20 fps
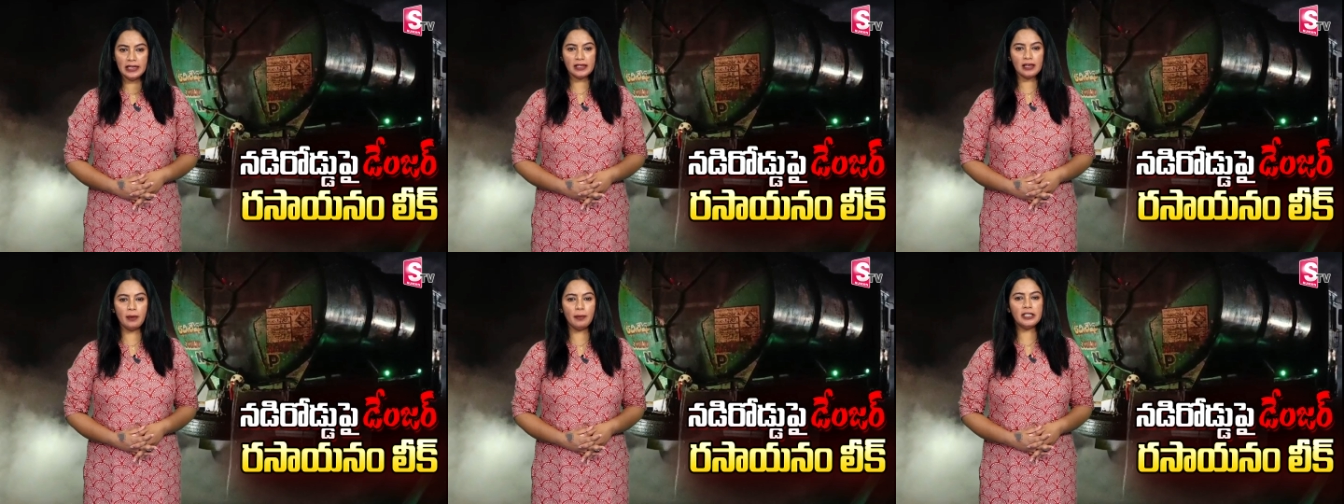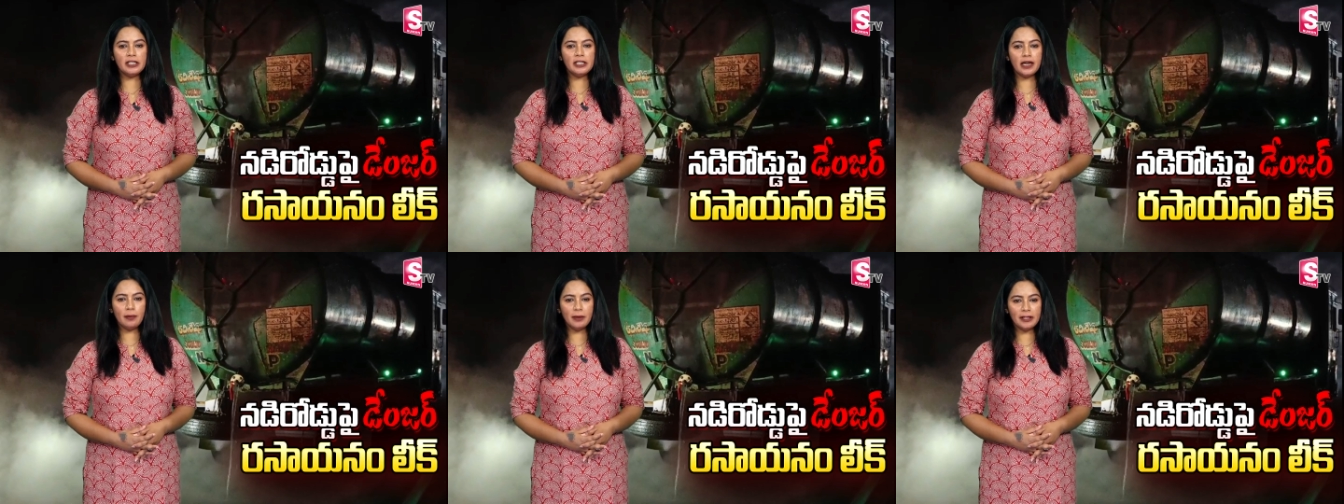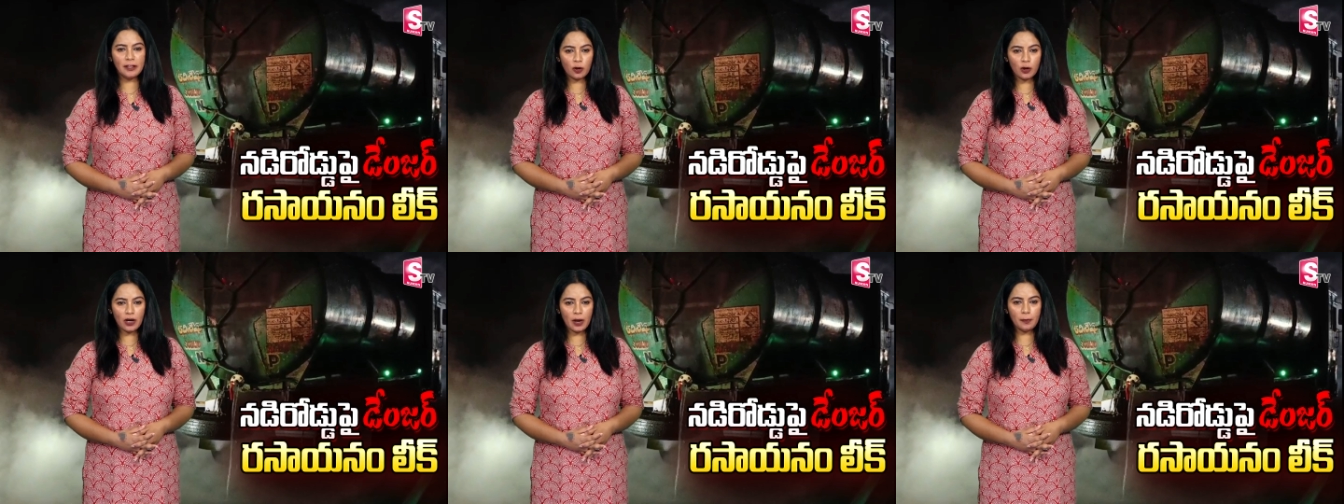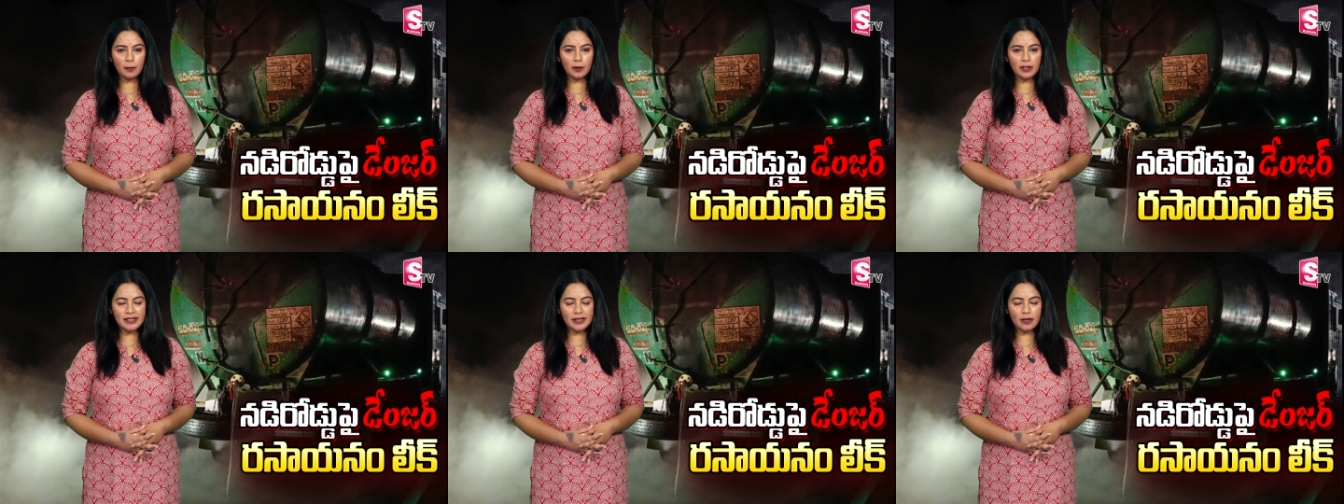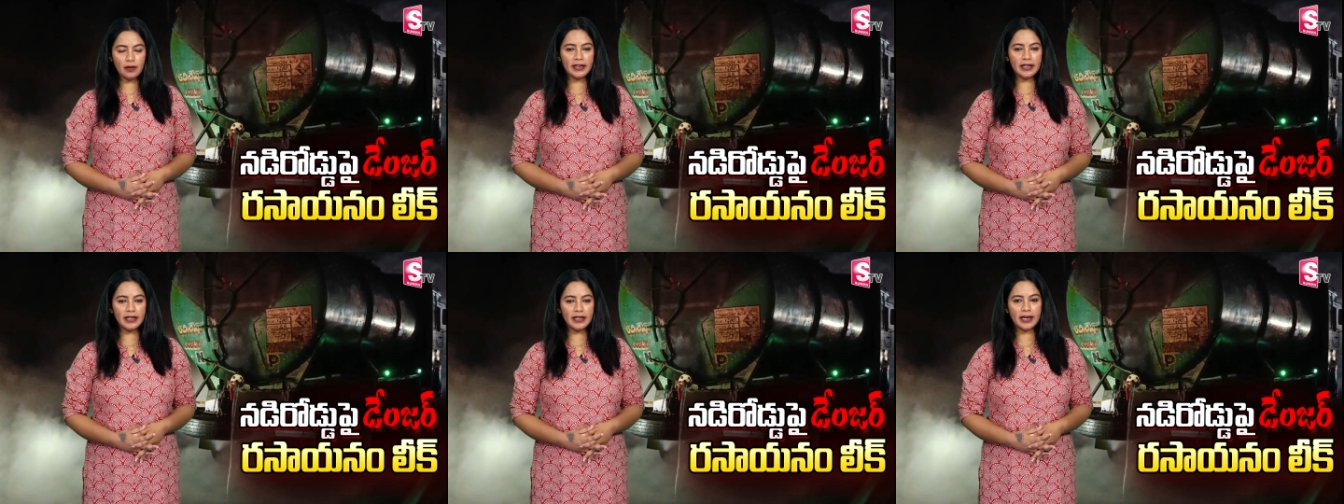సమాచారం అందుకున్న
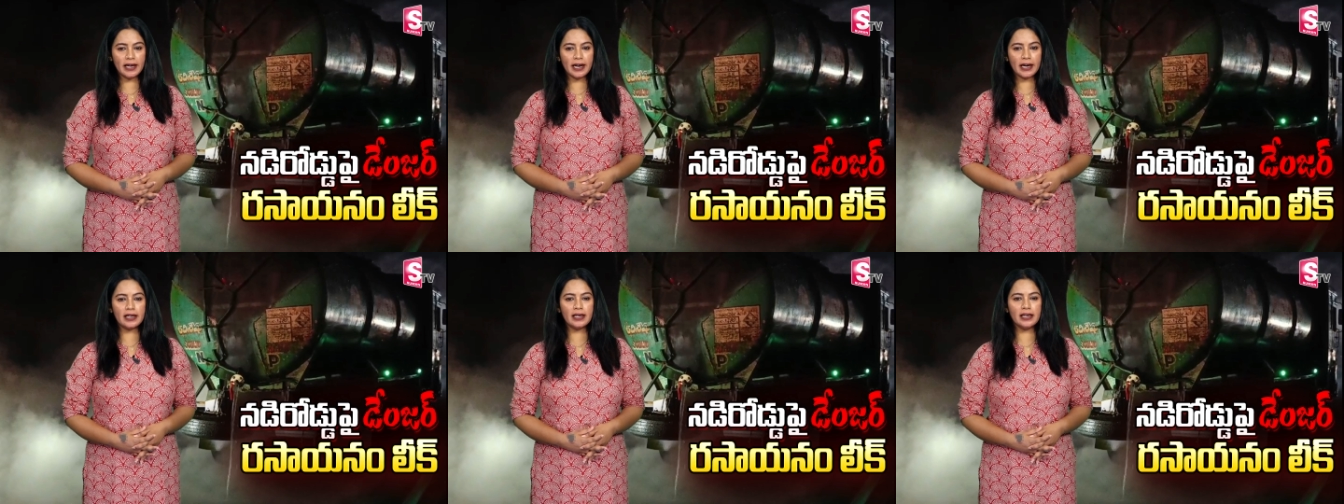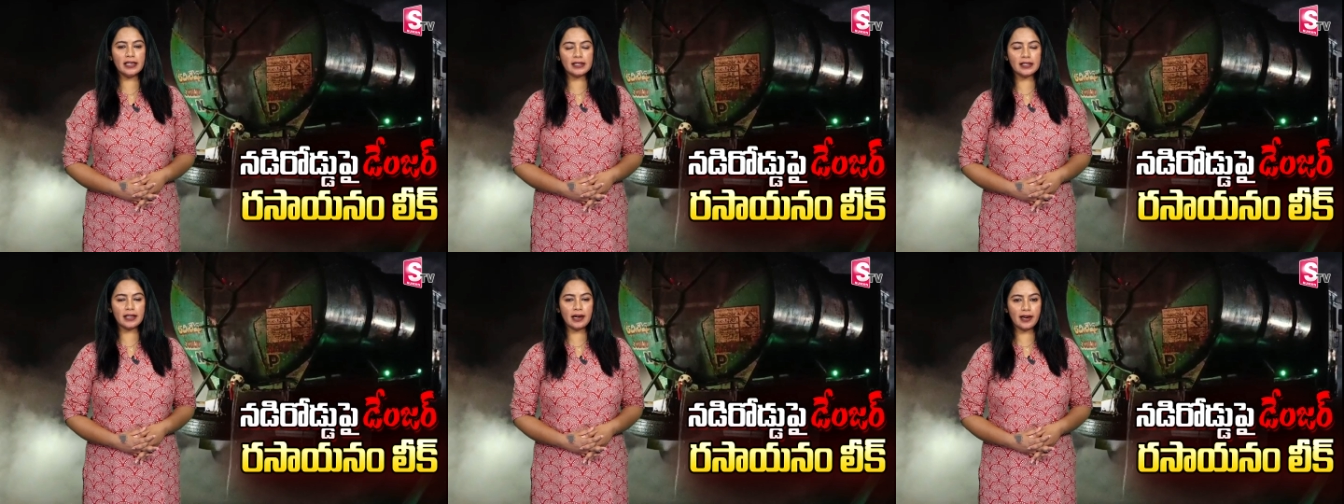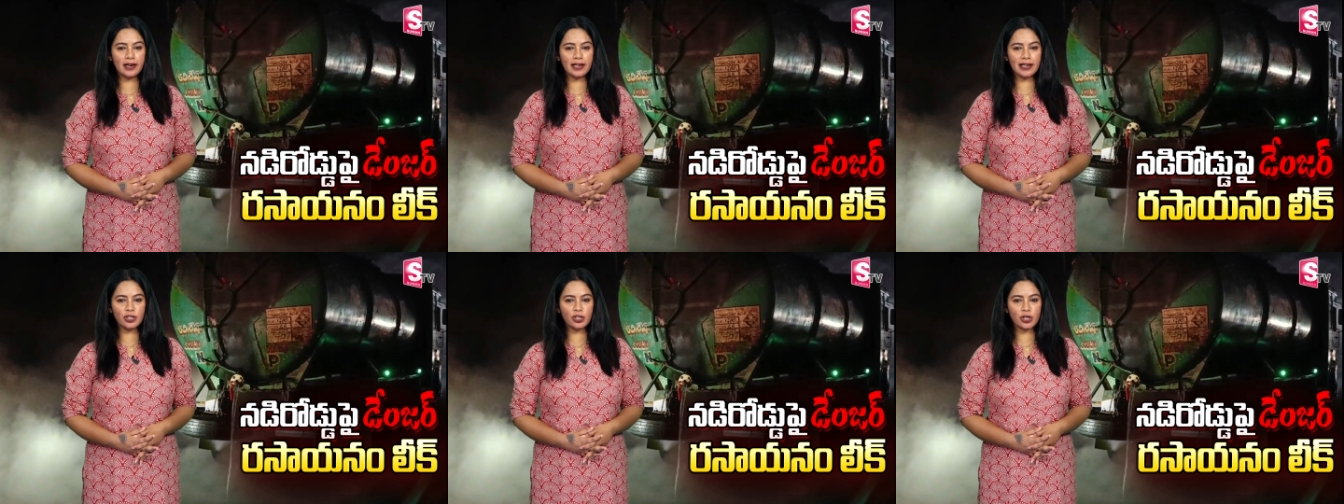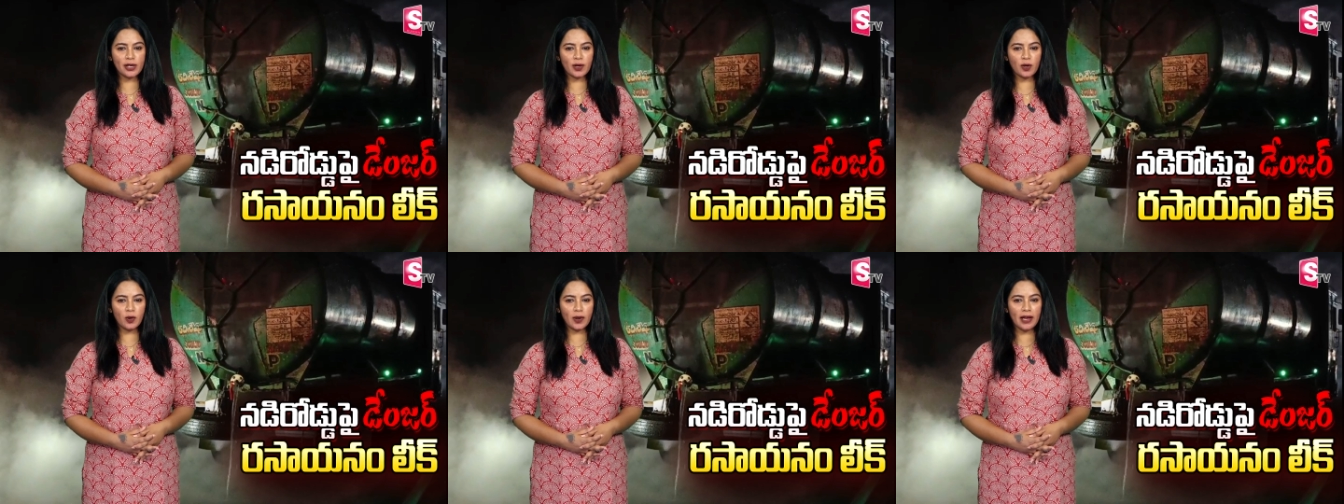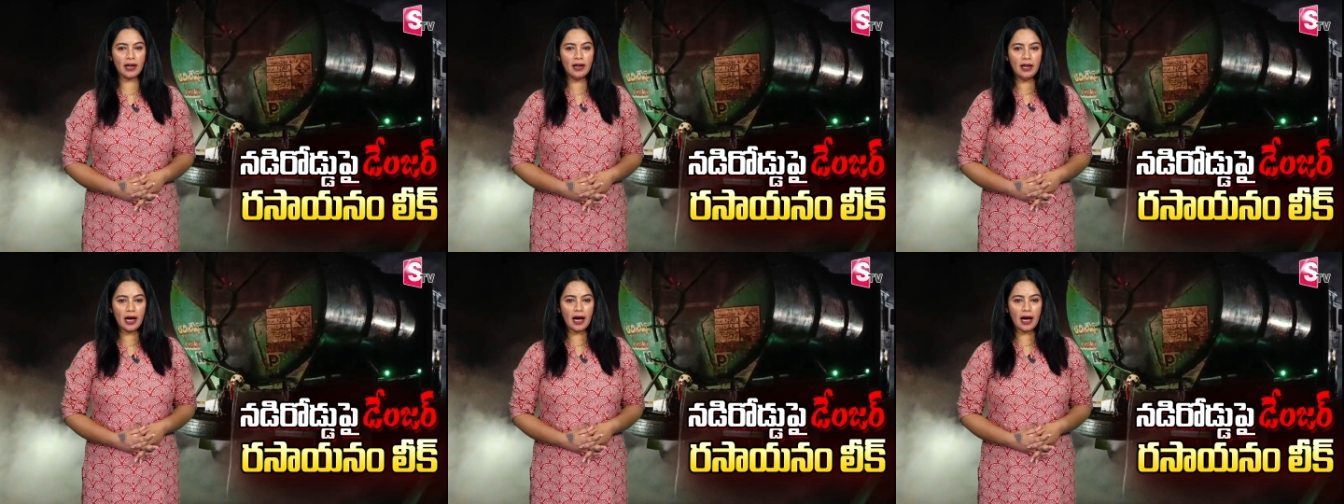పోలీసులు వెంటనే ఘటనా స్థలానికి చేరుకుని